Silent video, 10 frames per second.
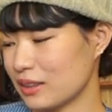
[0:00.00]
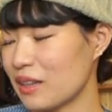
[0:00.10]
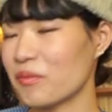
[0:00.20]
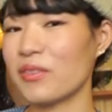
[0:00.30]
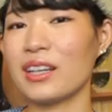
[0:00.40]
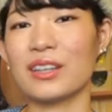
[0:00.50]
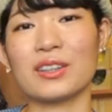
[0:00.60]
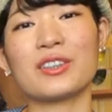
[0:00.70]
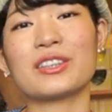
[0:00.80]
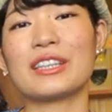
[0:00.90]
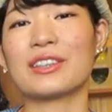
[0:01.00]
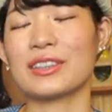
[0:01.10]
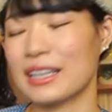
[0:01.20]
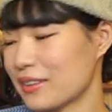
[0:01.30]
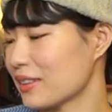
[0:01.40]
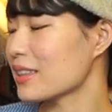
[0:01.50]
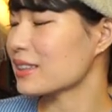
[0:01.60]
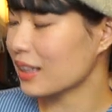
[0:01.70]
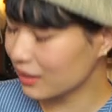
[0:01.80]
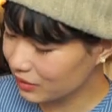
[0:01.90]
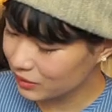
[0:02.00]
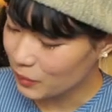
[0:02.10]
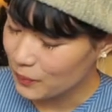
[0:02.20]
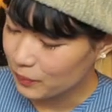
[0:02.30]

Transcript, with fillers: グランピーの方に載ってるんですけど